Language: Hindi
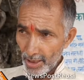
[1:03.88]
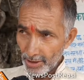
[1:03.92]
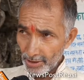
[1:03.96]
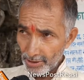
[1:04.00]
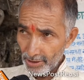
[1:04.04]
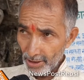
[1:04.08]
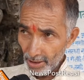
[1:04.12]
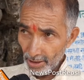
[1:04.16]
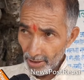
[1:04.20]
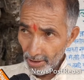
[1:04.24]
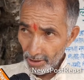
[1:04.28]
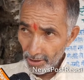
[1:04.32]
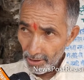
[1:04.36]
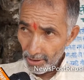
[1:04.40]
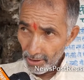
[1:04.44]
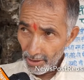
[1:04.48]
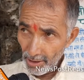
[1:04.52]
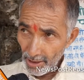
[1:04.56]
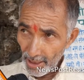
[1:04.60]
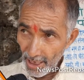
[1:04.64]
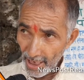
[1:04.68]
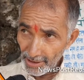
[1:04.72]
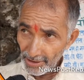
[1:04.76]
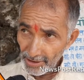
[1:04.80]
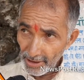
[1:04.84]
इधर
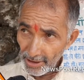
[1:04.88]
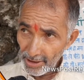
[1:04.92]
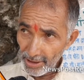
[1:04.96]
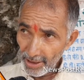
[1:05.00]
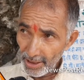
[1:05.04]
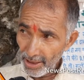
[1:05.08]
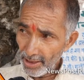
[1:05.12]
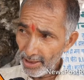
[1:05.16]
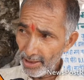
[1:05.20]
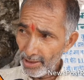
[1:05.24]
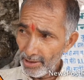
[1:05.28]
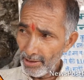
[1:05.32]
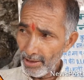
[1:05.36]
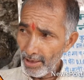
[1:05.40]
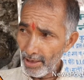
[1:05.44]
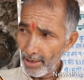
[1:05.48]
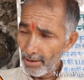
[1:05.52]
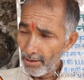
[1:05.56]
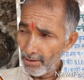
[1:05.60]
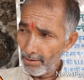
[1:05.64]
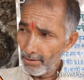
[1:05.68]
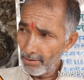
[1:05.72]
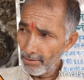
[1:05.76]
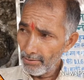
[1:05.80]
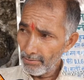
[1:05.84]
रहती थी
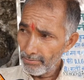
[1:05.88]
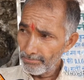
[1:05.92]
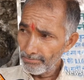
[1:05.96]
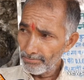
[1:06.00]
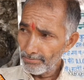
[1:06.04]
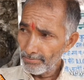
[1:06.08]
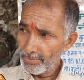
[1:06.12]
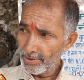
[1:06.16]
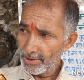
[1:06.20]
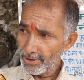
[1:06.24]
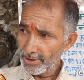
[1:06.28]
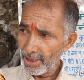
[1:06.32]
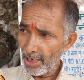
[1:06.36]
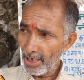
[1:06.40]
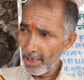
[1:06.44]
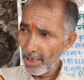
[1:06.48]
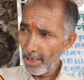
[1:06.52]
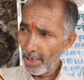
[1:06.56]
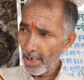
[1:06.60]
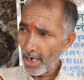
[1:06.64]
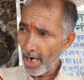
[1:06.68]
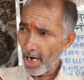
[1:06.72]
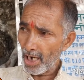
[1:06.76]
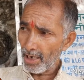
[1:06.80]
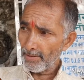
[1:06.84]
ये
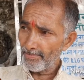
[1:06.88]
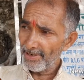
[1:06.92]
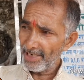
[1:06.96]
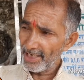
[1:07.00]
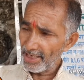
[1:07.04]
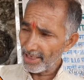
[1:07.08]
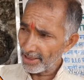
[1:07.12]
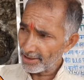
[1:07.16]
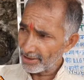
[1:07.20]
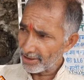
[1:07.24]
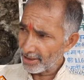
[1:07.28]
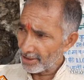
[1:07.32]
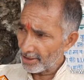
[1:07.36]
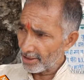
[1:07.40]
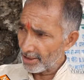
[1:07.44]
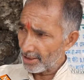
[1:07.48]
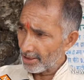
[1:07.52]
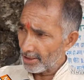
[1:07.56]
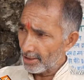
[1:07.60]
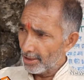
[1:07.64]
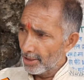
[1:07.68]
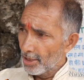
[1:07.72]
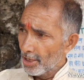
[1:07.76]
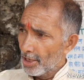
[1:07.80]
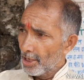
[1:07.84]
आर्मी रहती थी
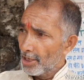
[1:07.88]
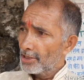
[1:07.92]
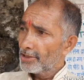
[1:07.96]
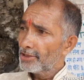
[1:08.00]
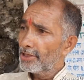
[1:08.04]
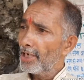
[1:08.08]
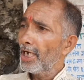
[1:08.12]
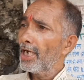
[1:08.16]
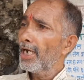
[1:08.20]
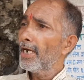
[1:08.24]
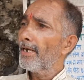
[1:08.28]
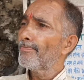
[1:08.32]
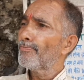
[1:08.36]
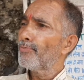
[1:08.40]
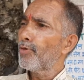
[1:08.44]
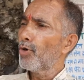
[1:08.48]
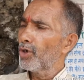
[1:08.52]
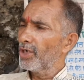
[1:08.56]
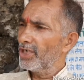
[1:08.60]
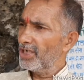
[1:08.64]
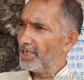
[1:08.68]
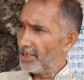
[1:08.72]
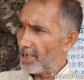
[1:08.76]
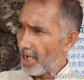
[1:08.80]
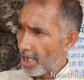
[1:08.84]
ये
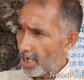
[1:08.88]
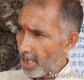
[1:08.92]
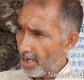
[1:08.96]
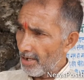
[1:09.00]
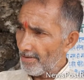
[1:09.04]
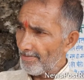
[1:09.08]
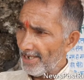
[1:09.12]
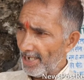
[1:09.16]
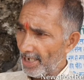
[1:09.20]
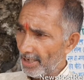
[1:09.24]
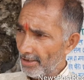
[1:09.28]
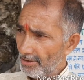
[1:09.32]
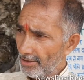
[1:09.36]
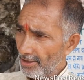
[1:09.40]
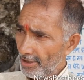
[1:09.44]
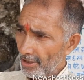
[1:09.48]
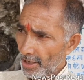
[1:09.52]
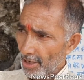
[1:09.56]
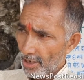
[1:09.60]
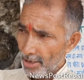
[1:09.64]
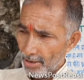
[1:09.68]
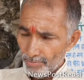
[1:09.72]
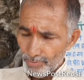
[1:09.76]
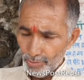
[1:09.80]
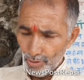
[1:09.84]
पौनी नाला में हाँ।
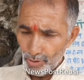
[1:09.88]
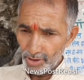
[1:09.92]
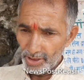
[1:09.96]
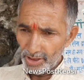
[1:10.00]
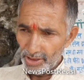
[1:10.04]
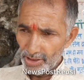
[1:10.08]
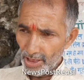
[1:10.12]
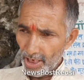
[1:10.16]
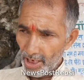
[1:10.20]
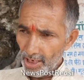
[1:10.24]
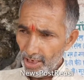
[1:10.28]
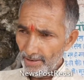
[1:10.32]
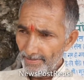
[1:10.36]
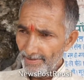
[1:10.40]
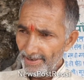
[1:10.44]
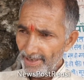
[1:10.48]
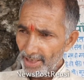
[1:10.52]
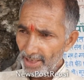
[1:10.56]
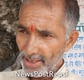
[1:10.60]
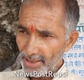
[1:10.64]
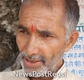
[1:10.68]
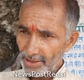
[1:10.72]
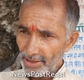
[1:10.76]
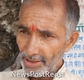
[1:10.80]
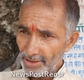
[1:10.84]
पौनी नाला में
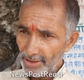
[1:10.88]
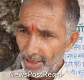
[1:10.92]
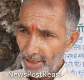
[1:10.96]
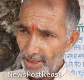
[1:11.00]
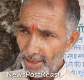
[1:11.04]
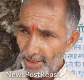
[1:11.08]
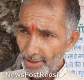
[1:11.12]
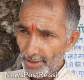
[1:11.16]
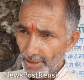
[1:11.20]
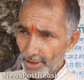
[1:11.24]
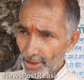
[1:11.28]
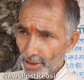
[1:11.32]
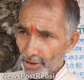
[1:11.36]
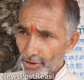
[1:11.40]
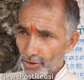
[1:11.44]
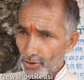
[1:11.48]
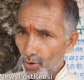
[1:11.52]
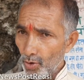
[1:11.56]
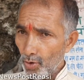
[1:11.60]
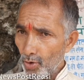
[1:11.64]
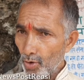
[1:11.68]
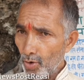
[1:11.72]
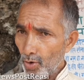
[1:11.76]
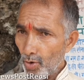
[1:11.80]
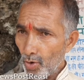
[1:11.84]
रहती थी तो
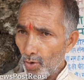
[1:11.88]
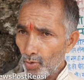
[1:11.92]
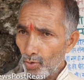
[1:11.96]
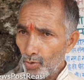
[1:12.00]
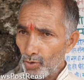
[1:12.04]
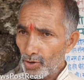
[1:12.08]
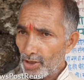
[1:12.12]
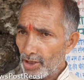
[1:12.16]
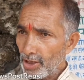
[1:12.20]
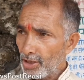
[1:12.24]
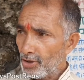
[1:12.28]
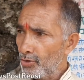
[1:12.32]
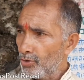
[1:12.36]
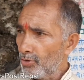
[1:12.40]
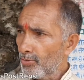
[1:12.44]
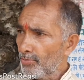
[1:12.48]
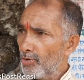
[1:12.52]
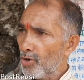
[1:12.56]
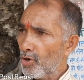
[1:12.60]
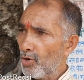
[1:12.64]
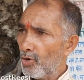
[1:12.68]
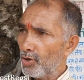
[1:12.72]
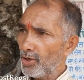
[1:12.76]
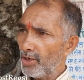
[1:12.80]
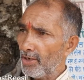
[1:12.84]
उनकी गुम
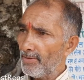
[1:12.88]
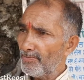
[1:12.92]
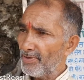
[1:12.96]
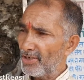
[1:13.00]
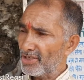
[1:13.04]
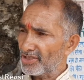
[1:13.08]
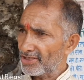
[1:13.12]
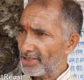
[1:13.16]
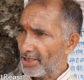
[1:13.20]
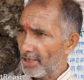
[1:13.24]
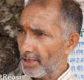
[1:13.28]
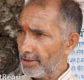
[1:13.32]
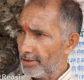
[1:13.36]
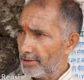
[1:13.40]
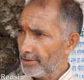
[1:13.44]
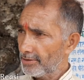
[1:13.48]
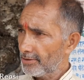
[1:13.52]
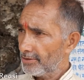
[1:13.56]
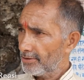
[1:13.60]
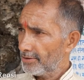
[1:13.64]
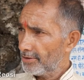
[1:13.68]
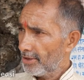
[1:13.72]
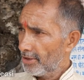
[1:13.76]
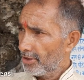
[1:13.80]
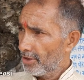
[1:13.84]
हो गई पिस्टल
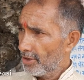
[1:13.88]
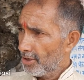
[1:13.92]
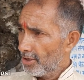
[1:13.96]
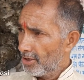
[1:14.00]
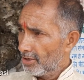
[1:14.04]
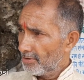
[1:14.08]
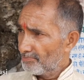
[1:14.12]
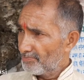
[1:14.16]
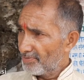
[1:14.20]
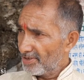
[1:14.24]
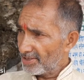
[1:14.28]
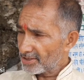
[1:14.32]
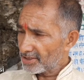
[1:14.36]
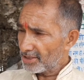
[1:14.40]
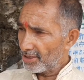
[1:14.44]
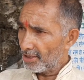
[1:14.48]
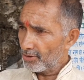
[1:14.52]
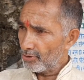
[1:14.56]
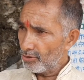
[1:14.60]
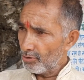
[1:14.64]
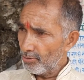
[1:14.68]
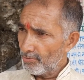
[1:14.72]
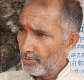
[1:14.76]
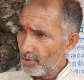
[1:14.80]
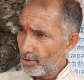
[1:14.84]
पिस्टल
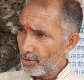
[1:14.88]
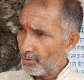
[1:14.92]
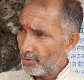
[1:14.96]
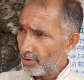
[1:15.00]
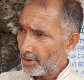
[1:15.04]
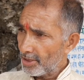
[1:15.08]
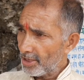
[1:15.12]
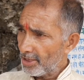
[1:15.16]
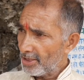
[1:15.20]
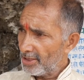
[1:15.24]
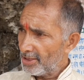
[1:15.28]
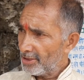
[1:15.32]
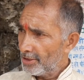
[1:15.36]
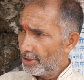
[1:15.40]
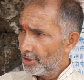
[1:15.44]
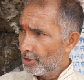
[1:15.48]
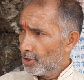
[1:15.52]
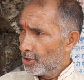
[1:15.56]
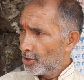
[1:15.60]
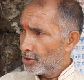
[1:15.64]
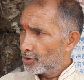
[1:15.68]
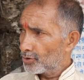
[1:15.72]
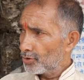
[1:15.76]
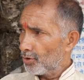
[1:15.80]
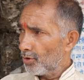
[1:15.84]
गुम हो गई
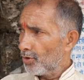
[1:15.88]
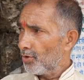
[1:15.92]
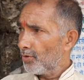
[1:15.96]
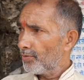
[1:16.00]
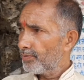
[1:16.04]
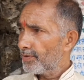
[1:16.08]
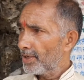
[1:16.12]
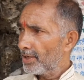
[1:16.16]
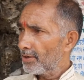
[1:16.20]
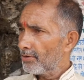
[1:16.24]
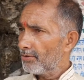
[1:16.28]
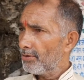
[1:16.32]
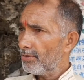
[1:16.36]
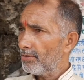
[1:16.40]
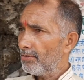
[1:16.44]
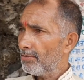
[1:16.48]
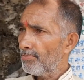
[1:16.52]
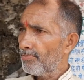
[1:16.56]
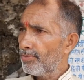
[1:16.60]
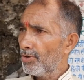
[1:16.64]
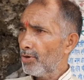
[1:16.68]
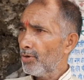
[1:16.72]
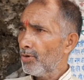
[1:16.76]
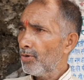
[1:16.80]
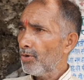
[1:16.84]
तो फिर
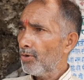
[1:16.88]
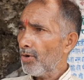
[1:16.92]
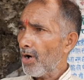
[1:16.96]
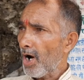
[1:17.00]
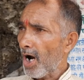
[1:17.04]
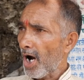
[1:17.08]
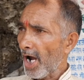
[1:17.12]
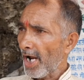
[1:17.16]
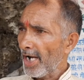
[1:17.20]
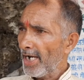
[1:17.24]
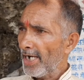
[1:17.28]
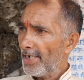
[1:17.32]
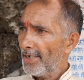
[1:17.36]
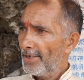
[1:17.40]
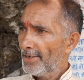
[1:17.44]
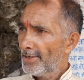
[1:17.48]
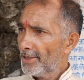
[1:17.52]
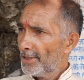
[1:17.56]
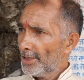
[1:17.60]
वो आए